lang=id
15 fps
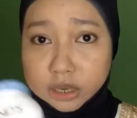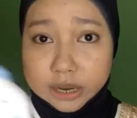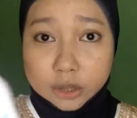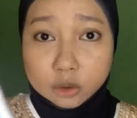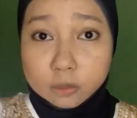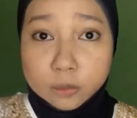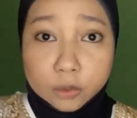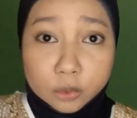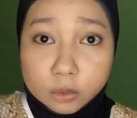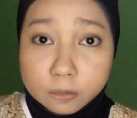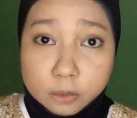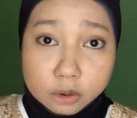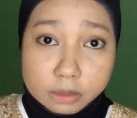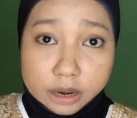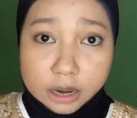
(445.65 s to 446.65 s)
gak usah
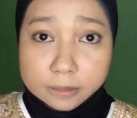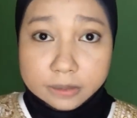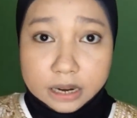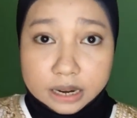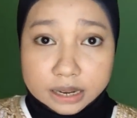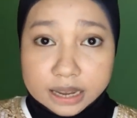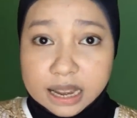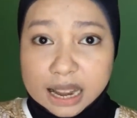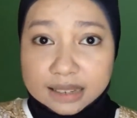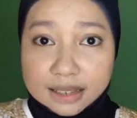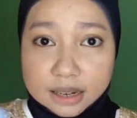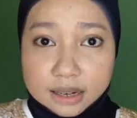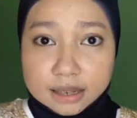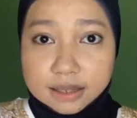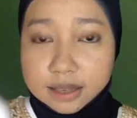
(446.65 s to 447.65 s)
ditumpuk-tumpuk pakai bedaknya
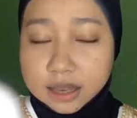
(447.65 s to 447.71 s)
asal